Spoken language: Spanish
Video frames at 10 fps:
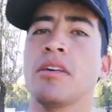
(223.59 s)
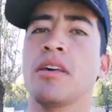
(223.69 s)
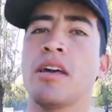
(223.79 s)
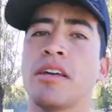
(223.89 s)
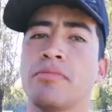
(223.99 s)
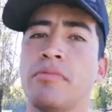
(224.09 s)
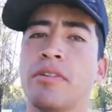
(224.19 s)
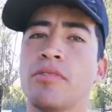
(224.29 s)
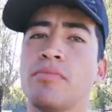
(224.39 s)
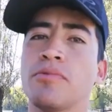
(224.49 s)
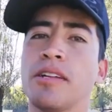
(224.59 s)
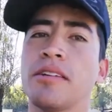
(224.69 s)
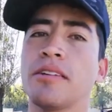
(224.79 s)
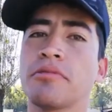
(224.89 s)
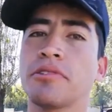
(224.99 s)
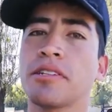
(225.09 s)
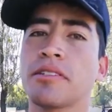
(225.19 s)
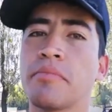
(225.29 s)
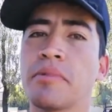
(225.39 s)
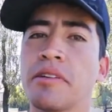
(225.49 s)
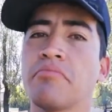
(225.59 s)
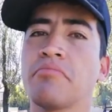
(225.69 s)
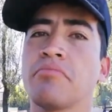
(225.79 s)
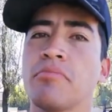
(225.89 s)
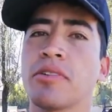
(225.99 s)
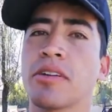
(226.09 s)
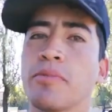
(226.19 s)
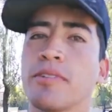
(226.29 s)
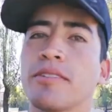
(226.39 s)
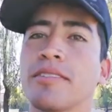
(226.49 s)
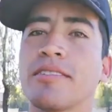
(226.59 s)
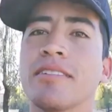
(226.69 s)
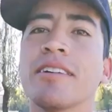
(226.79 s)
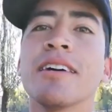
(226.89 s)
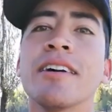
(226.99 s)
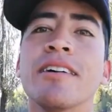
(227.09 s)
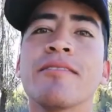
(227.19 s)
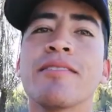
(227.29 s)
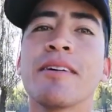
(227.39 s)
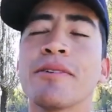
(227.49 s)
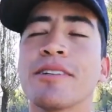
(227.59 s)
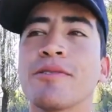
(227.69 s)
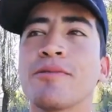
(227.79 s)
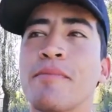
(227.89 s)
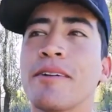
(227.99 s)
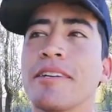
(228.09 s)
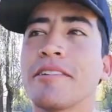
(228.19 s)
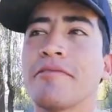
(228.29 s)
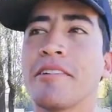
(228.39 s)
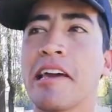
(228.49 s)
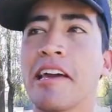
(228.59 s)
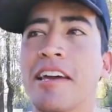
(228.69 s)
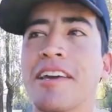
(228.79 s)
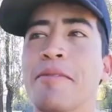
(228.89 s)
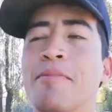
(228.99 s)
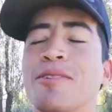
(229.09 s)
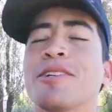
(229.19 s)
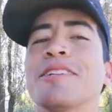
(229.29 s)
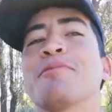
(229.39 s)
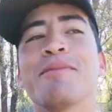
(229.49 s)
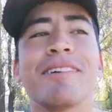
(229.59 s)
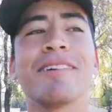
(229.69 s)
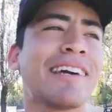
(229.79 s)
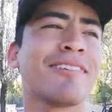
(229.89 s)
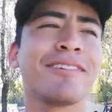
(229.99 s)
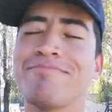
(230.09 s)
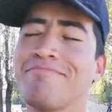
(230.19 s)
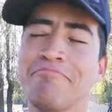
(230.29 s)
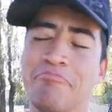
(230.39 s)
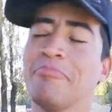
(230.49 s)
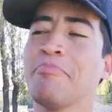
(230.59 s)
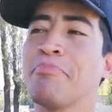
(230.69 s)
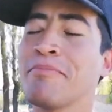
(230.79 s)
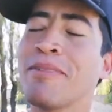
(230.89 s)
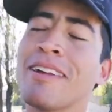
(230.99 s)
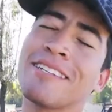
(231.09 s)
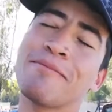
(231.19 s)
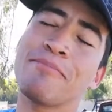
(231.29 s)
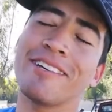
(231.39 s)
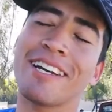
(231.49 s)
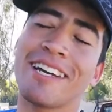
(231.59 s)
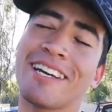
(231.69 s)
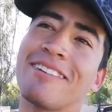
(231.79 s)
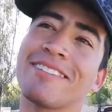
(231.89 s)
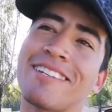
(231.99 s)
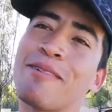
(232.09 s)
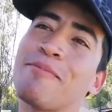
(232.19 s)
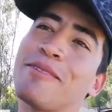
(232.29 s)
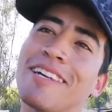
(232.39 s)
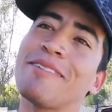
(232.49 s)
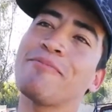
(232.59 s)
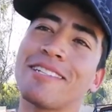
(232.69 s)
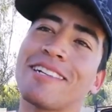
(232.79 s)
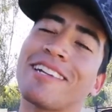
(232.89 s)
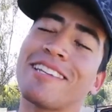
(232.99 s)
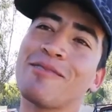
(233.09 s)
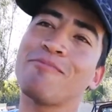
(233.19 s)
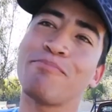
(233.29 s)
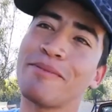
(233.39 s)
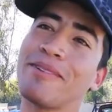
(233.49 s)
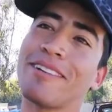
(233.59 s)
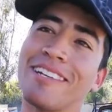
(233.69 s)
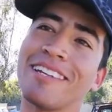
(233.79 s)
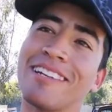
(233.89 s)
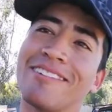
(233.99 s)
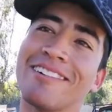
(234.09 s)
hay que esperar cómo salen las cosas también, porque pues unas veces uno amanece bien, además hoy es primero de enero y Primera vez en mi vida que salgo a montar en bicicleta un primero de enero.